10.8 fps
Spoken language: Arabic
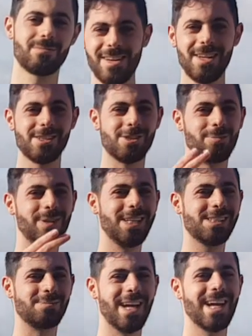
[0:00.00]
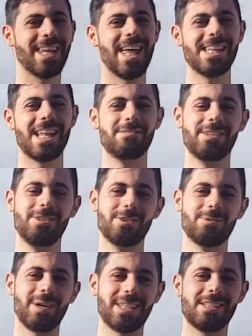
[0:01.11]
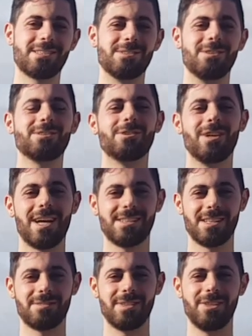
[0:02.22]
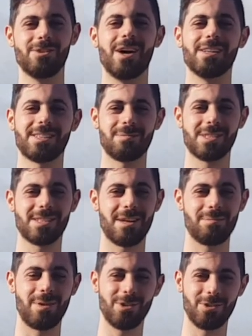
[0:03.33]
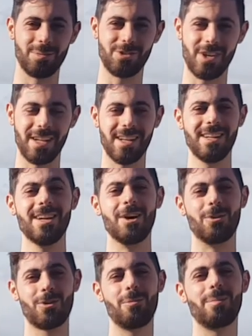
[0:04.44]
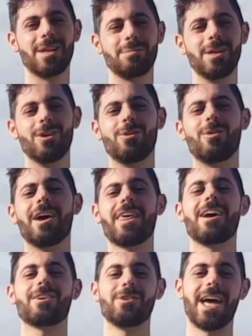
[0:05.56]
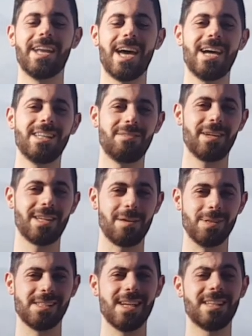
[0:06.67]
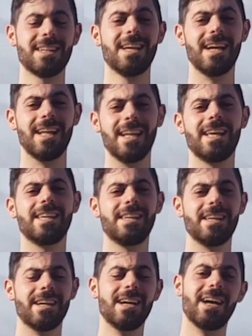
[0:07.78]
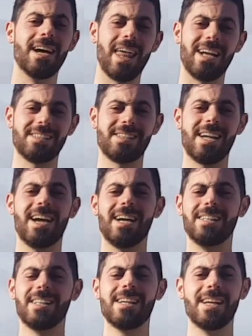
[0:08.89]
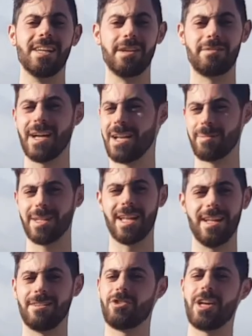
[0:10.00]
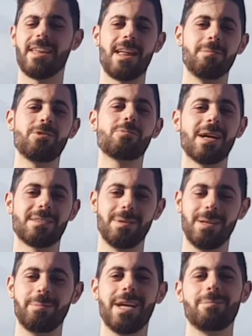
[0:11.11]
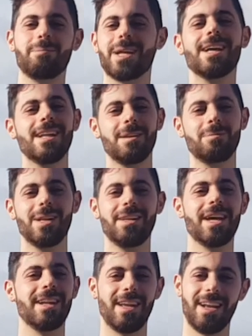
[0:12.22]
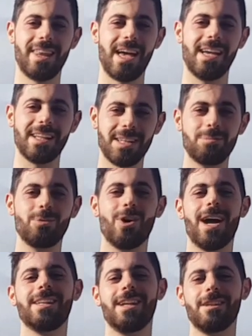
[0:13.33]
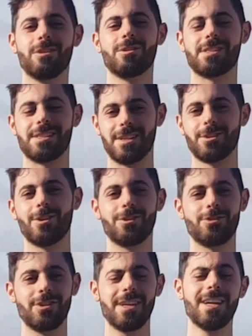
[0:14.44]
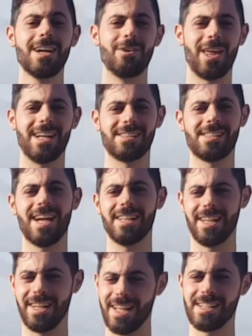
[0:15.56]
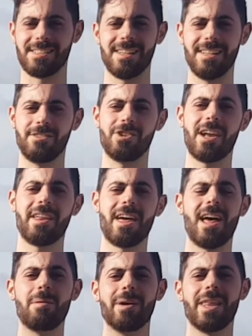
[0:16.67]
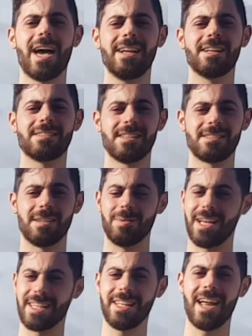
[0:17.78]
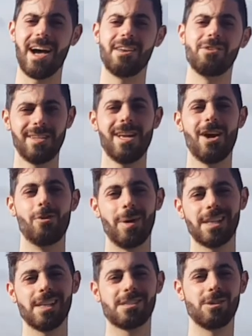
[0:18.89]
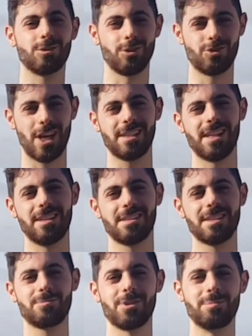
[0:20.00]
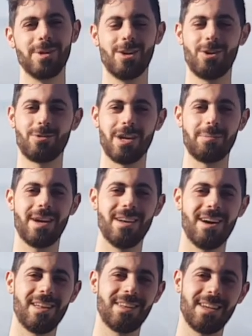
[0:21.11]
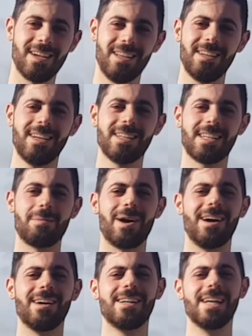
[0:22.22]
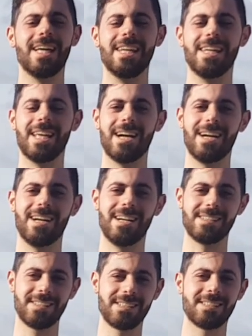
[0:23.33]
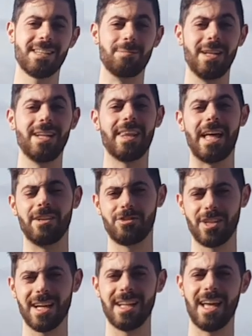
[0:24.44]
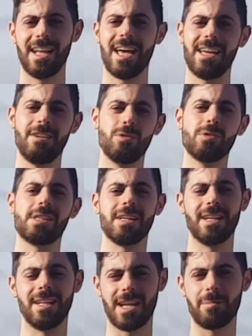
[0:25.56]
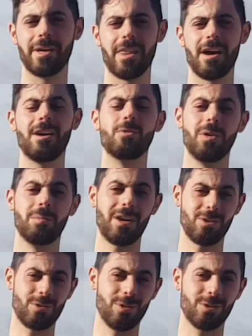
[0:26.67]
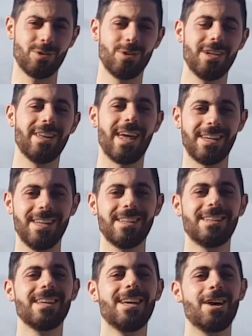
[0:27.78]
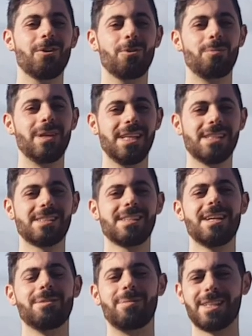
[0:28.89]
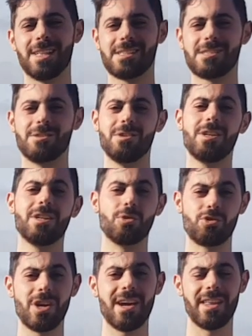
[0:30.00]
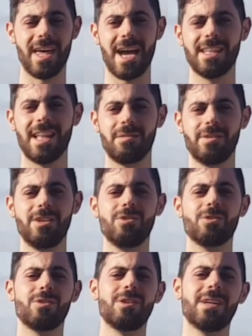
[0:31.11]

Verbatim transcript: So please باخر هذا الفيديو ما تنسوا to like this video and subscribe my YouTube channel وكومنت بلو ارائكم عن هذه الفكرة بالذات اللي هي رح تساعد الدفاع المدني ان جنرال مش بس بلبنان بكل البلدان اللي رح يعتمدوا هذه الدرونز تكنولوجي ورح تساعد الناس ان جنرال عبر هذا السيستم اللي حكينا عنه وما تنسوا to check the description below كرمال الارتيكل تبع السيستم اللي رح نشتغل عليه using الكاميرا والمايكرو كنترولر اكيد وبليز ما ما تنسوا تشير هذا الفيديو